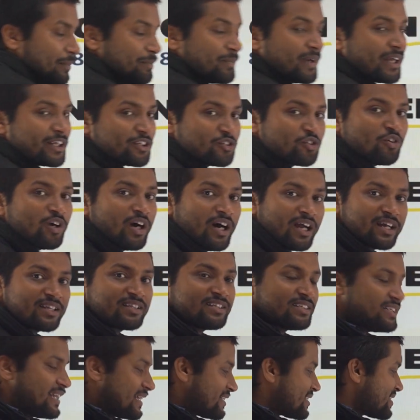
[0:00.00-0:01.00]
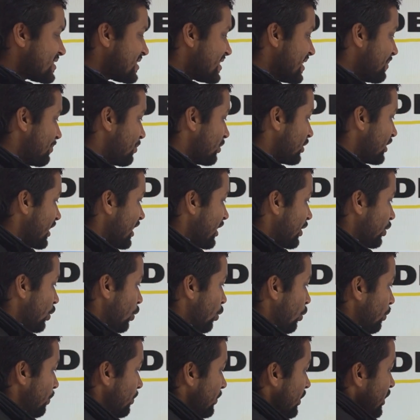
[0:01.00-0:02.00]
अपना जो अर्थ जैसा सेप होता है
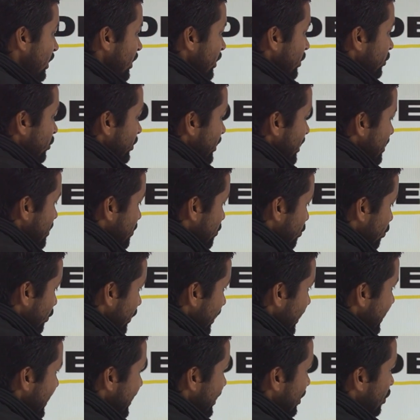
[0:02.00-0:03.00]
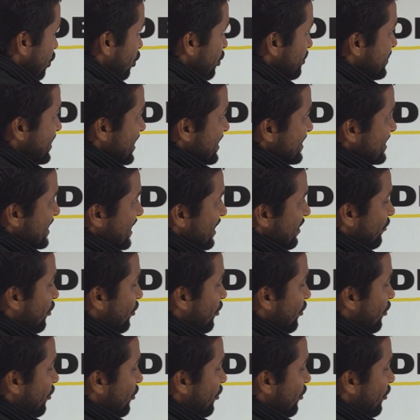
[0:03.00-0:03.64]
ग्लोब तो ये सोने के ग्लोब जैसा